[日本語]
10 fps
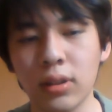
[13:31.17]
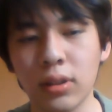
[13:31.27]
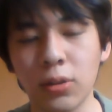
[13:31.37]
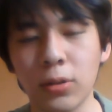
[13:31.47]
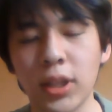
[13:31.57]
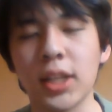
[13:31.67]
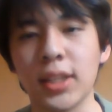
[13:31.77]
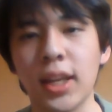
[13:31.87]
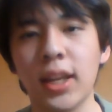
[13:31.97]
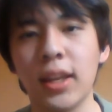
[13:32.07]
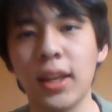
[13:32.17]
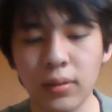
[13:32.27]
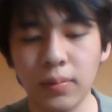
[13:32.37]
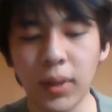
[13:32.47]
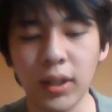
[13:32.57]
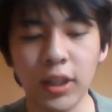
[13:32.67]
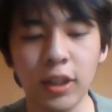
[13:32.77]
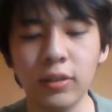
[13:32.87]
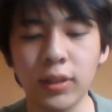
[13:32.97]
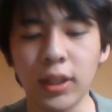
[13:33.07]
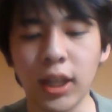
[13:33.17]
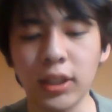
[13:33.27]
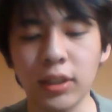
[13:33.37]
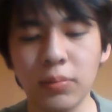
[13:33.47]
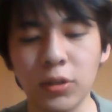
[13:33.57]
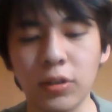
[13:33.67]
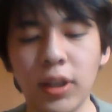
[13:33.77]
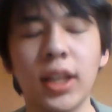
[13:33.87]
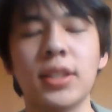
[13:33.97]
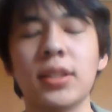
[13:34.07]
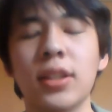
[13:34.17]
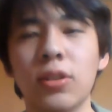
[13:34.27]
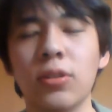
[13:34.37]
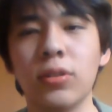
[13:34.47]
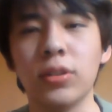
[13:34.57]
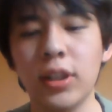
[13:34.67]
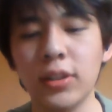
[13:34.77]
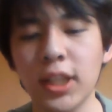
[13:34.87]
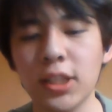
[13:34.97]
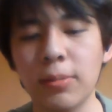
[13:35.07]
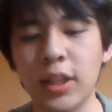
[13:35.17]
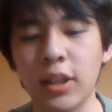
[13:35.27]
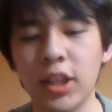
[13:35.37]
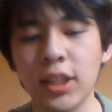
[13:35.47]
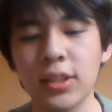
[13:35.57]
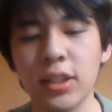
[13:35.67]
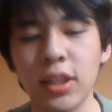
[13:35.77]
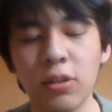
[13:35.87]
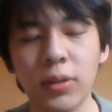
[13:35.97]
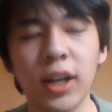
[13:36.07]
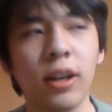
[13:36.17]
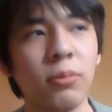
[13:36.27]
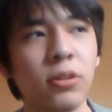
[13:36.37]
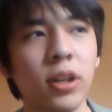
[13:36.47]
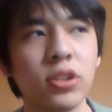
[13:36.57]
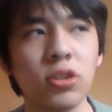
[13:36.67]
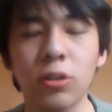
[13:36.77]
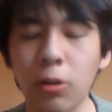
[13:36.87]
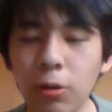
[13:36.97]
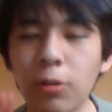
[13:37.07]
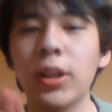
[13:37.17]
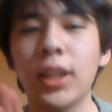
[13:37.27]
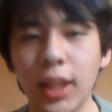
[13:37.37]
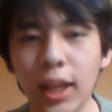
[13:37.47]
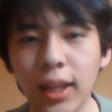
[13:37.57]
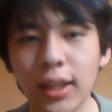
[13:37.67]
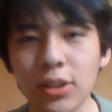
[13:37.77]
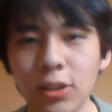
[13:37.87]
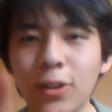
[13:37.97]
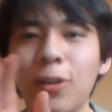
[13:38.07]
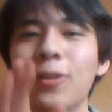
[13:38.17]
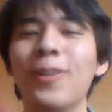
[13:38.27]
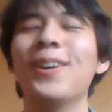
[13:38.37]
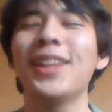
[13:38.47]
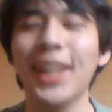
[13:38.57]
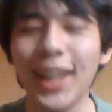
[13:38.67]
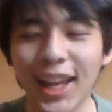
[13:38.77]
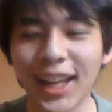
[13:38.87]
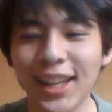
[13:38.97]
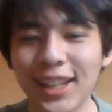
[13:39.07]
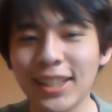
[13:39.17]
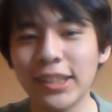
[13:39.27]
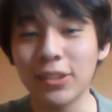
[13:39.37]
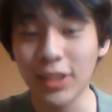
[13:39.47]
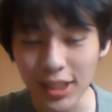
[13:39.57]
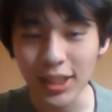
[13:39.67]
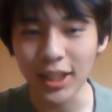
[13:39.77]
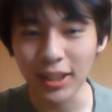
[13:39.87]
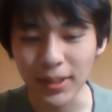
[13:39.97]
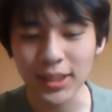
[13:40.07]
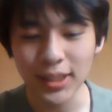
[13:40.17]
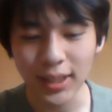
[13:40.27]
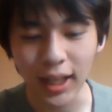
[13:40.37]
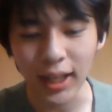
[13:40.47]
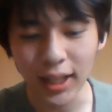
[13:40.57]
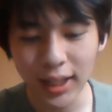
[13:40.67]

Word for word: 兄弟生。負けてるんで何にも言えないですけど、言える立場ではないんですけど、だから僕はちょっと小声でね、ちょっと小声で言わせていただきます。はい。